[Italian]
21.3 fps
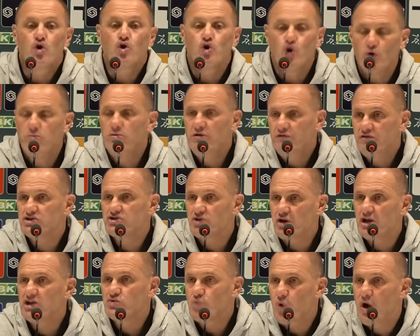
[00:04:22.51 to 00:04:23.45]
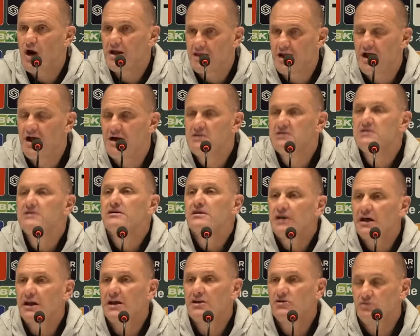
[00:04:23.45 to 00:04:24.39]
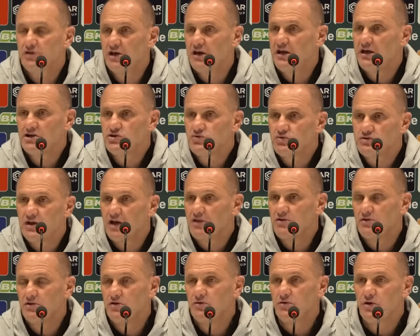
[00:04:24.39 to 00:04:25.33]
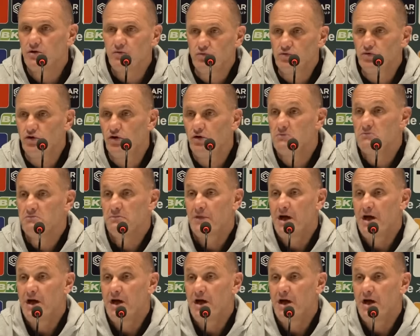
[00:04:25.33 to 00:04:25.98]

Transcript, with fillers: Come ho visto la squadra, credo che il risultato di 1-1,